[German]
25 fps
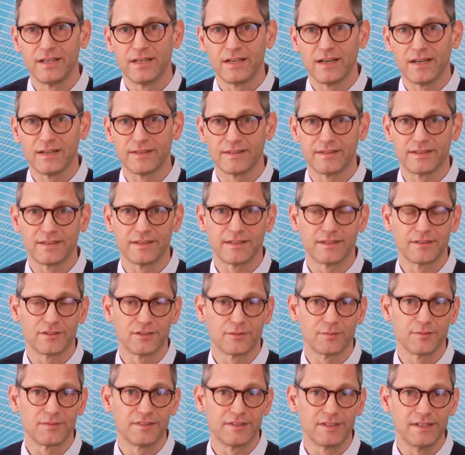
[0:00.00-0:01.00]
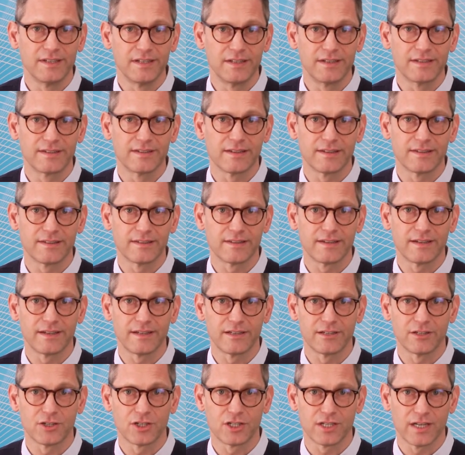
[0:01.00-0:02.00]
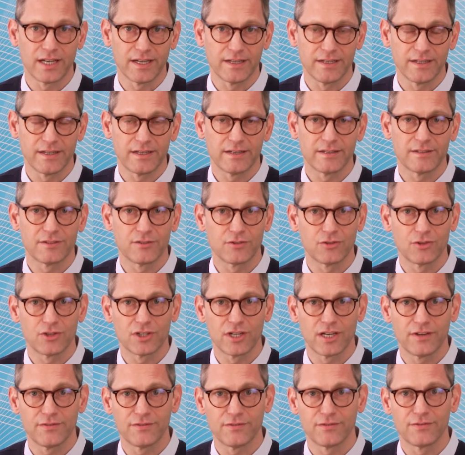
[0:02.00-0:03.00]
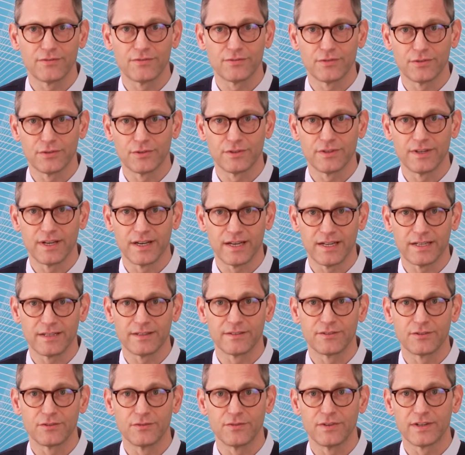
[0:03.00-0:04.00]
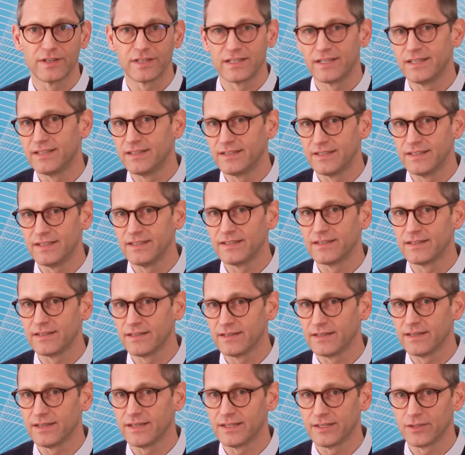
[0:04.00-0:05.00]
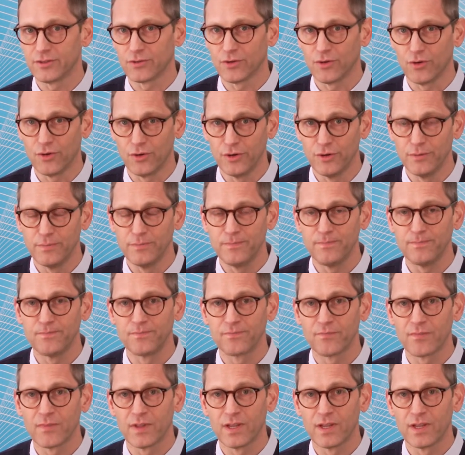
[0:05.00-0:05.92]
hat sich zum Ziel gesetzt, einen Standard zu schaffen für Datensouveränität in Datenräumen